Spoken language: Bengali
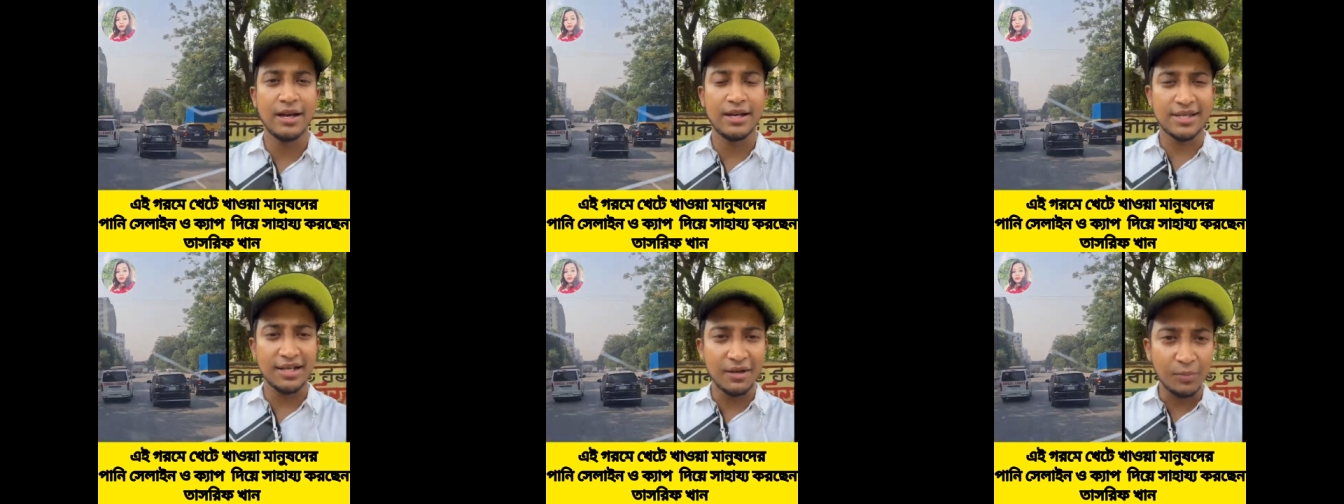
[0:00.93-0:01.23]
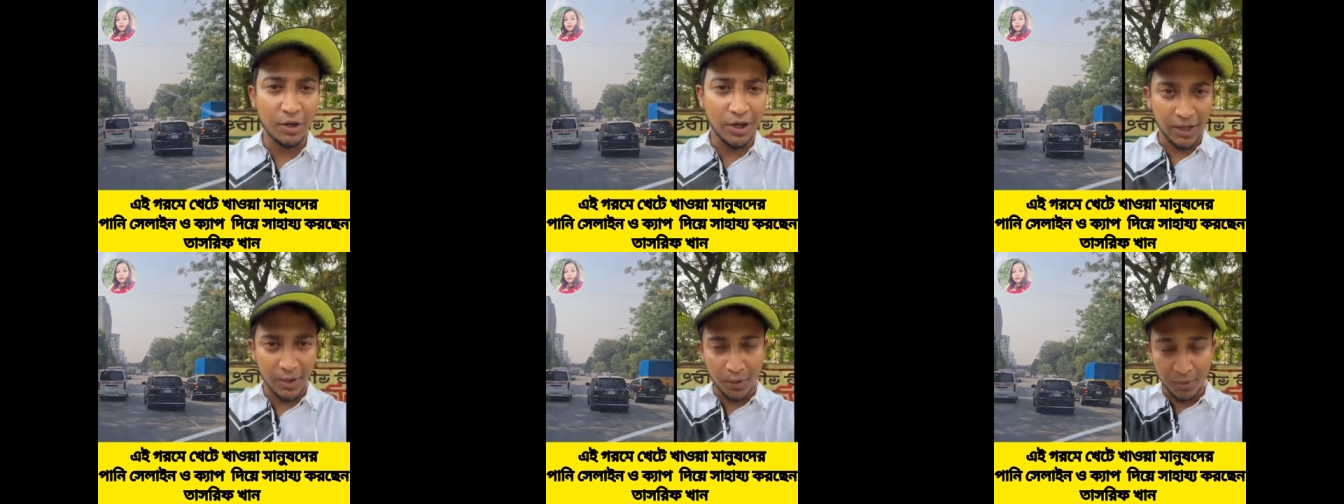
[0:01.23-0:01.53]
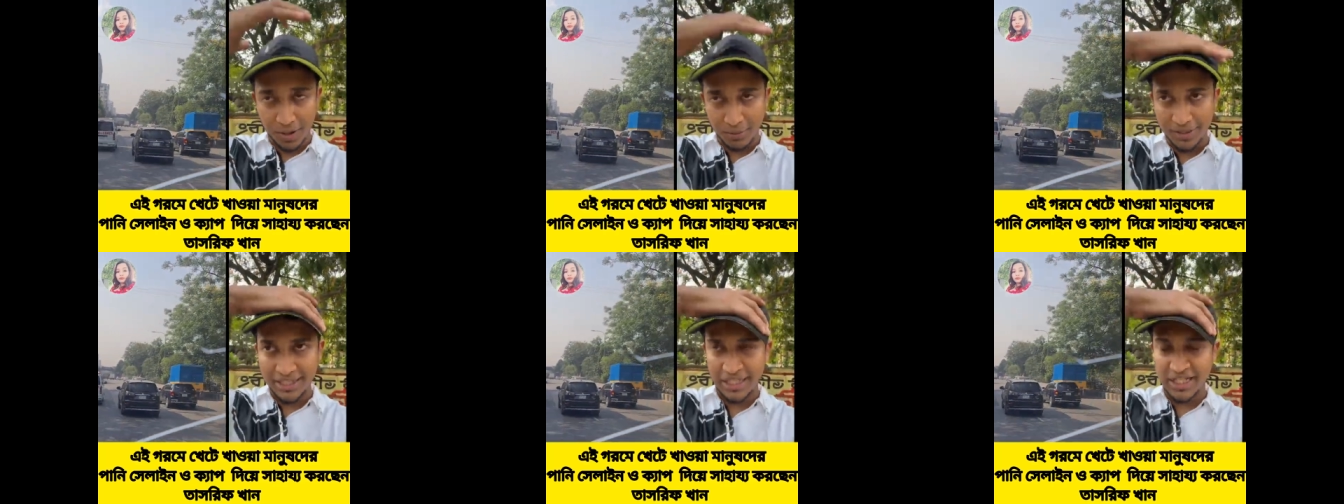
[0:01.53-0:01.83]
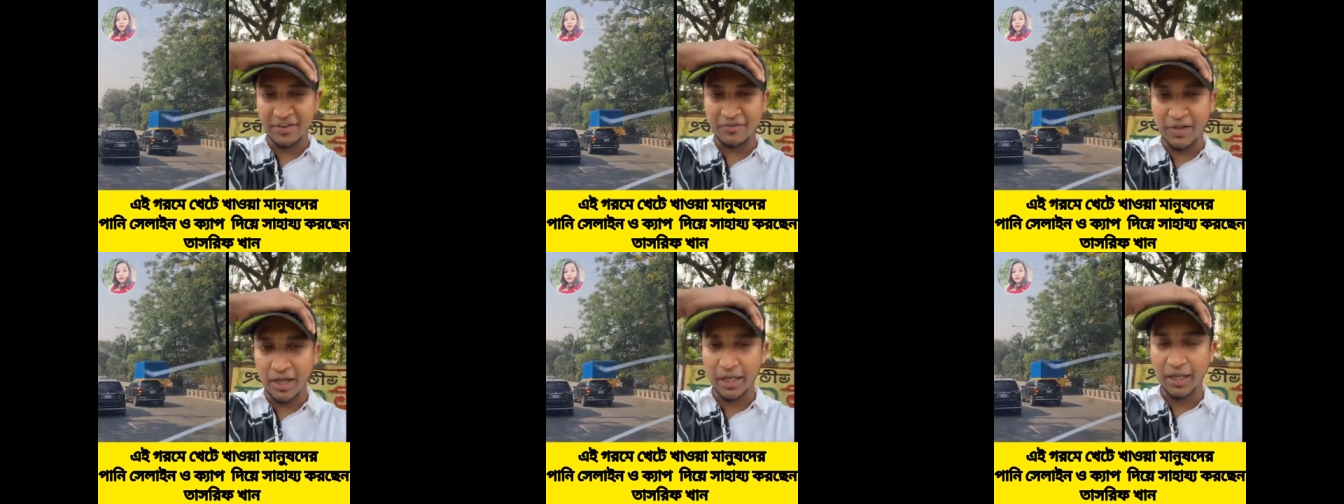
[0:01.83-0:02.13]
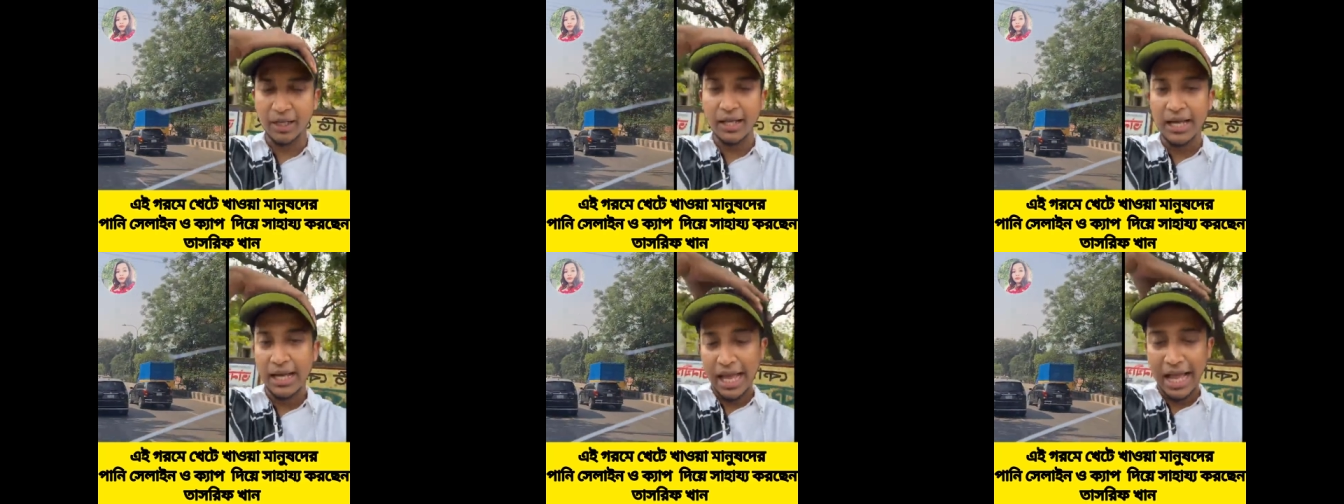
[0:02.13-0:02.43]
আসসালামু আলাইকুম আমি তাসিফ
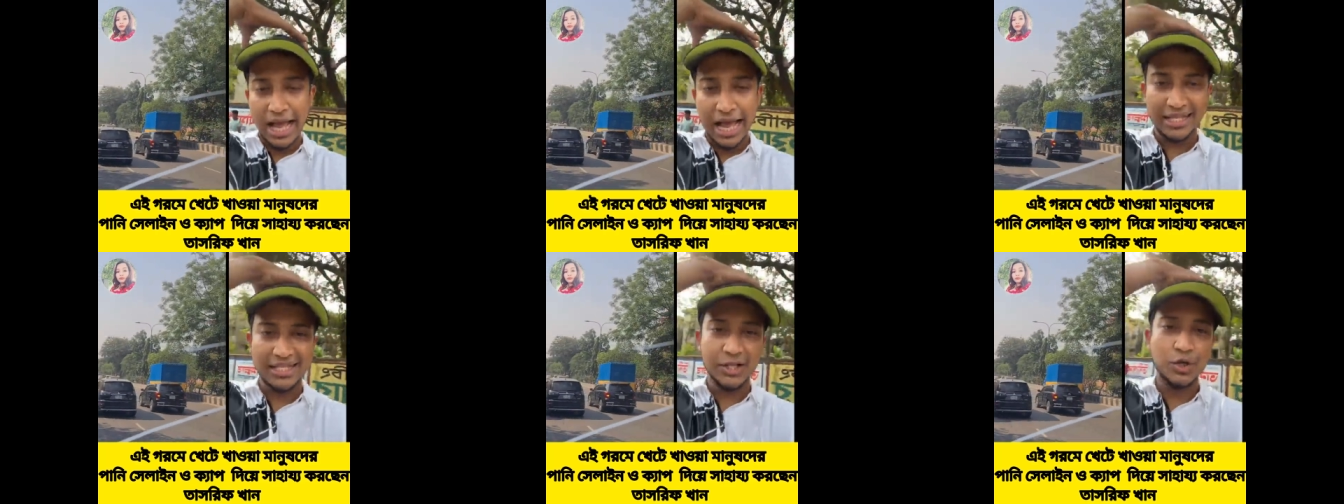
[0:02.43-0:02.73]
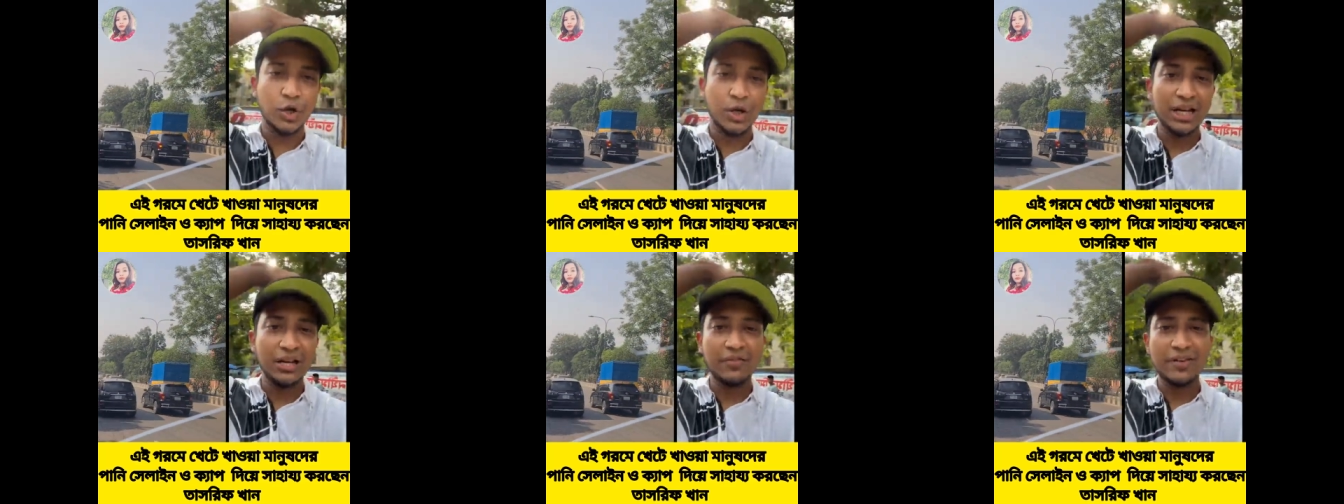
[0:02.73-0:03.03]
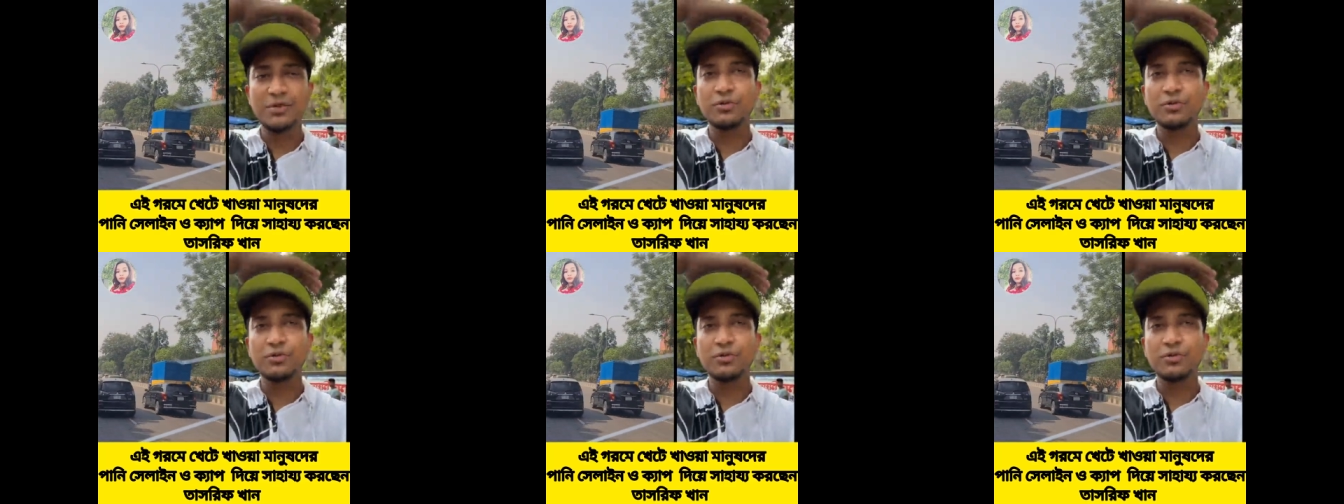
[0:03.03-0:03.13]
খান আজকে সকালে